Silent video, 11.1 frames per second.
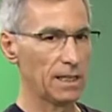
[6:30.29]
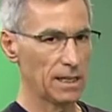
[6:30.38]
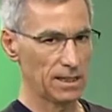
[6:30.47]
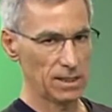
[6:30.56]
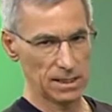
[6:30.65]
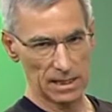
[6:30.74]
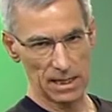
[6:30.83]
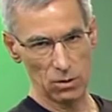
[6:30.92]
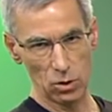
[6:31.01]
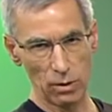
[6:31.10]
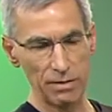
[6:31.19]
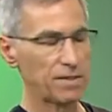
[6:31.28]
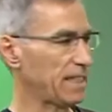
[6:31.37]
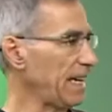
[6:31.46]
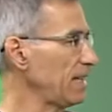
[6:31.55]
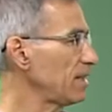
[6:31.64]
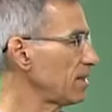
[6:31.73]
as, os
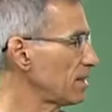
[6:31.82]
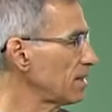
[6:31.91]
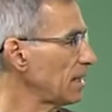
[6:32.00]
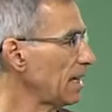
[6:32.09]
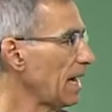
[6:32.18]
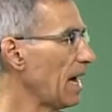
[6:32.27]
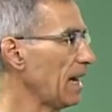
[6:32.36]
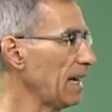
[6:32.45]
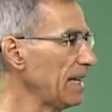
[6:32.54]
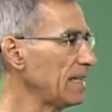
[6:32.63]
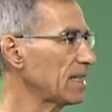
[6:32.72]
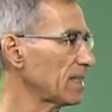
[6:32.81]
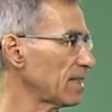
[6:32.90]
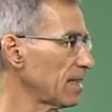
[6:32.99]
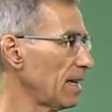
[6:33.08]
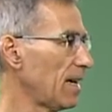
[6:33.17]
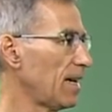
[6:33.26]
coeficientes Além das
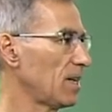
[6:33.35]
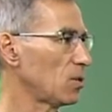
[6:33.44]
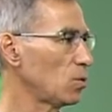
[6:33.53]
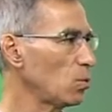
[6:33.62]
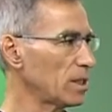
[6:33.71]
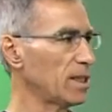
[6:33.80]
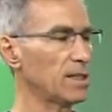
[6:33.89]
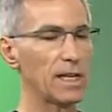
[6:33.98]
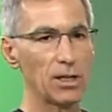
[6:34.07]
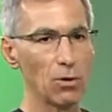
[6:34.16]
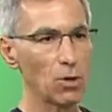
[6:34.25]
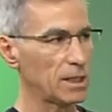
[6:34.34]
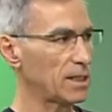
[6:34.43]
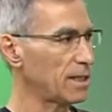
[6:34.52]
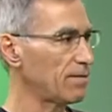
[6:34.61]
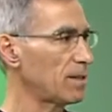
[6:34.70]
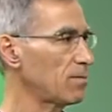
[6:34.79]
eh, duas anteriores,
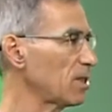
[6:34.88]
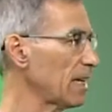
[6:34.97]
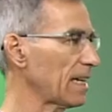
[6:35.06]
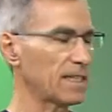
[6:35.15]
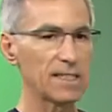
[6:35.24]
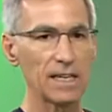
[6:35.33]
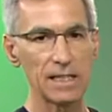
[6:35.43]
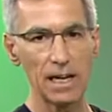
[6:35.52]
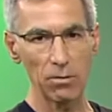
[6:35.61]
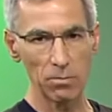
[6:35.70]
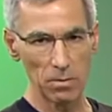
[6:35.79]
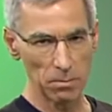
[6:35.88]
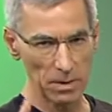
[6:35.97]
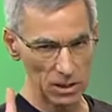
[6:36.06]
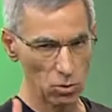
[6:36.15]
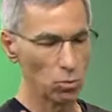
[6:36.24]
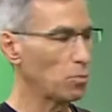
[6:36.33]
devemos acrescentar um,
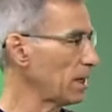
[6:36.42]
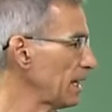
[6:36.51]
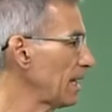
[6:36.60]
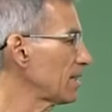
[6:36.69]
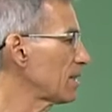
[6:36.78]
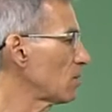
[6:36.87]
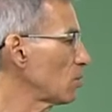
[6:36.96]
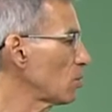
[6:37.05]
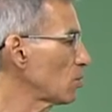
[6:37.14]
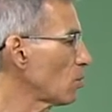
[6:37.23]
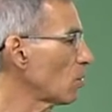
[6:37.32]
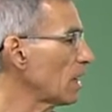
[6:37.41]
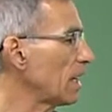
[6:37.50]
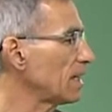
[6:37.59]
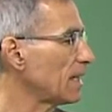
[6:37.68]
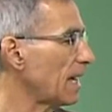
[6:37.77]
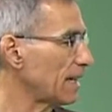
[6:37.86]
mais uma relação de
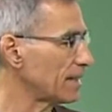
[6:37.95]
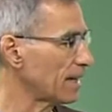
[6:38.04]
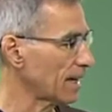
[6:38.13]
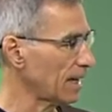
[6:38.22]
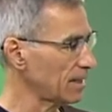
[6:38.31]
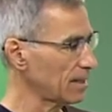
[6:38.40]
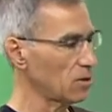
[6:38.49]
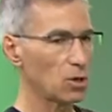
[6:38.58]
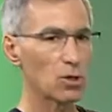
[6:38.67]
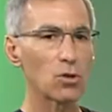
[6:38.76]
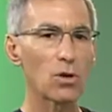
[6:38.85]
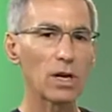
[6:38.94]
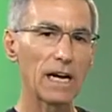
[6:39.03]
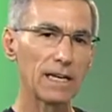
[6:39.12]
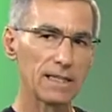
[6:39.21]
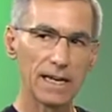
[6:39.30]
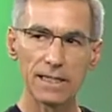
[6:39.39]
ortogonalidade. A relação de
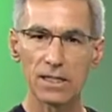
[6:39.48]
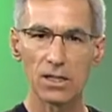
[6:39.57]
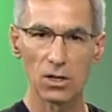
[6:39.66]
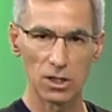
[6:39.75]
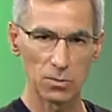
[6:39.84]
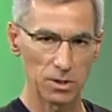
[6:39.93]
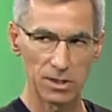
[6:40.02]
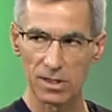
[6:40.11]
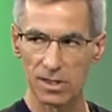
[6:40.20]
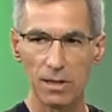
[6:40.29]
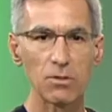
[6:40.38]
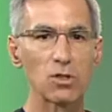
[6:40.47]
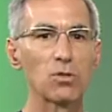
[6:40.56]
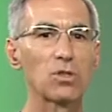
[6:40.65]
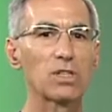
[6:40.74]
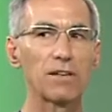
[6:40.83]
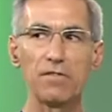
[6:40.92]
ortogonalidade que nós precisamos
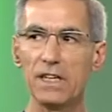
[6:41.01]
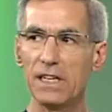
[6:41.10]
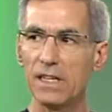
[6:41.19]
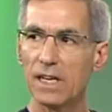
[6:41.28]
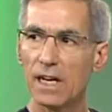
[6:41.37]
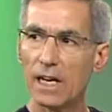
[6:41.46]
nos referir